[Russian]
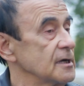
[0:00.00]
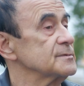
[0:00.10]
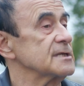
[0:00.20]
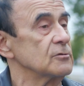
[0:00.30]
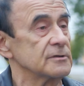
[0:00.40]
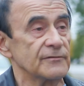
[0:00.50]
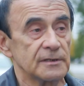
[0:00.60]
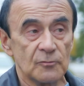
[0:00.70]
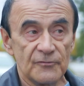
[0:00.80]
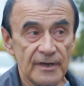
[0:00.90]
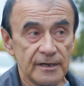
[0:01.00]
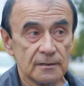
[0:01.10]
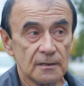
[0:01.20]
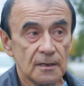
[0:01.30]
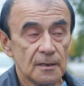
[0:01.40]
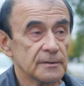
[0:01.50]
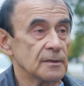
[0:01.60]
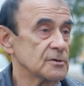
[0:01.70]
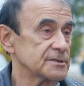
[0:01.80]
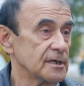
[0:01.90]
Я абсолютно в этом уверен,
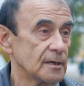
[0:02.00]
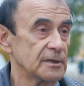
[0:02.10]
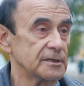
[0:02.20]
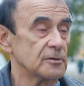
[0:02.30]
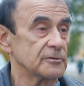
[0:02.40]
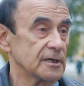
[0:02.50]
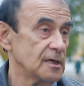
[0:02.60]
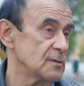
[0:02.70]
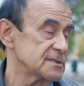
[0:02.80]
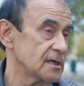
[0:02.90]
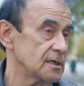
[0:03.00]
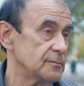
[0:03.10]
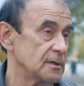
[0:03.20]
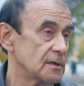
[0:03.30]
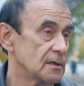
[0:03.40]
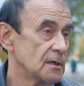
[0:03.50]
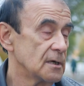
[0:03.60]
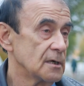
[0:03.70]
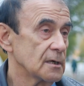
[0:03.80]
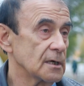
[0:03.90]
потому что я обладаю такими знаниями,
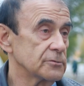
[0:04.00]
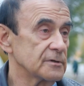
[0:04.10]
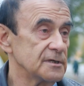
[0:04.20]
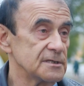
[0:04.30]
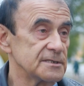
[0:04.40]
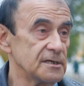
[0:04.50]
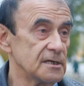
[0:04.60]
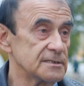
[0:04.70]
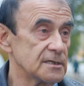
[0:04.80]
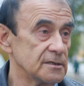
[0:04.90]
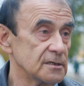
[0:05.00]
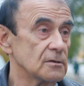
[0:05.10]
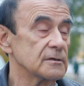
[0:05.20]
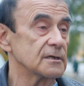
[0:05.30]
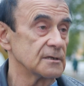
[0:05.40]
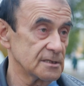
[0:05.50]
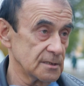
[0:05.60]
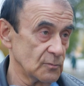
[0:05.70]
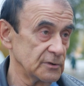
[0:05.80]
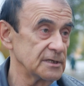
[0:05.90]
которые не снились не только
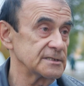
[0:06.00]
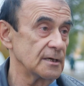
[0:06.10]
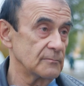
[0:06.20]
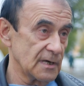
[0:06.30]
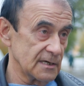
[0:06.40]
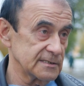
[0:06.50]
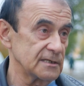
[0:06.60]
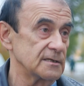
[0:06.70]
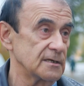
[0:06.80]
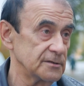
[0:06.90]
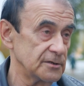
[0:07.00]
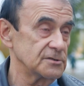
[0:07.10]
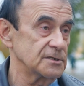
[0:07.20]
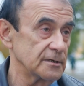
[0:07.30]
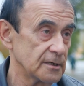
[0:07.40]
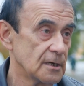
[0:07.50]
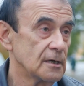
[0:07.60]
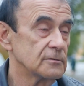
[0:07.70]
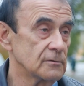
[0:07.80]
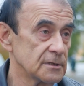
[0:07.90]
нашим мудрецам, как сказал один человек,
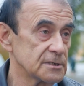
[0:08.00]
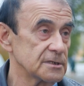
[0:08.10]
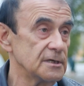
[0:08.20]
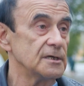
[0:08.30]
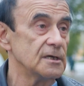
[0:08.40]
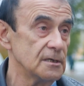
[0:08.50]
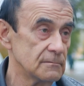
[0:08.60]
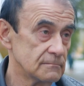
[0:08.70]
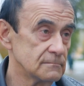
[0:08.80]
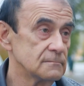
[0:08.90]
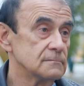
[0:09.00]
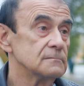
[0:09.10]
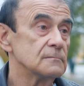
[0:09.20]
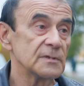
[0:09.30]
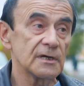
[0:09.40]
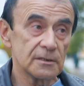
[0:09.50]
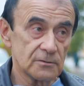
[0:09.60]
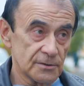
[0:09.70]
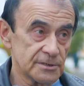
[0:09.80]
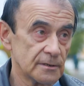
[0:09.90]
но даже и
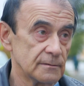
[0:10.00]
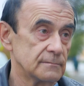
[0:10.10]
многоточие.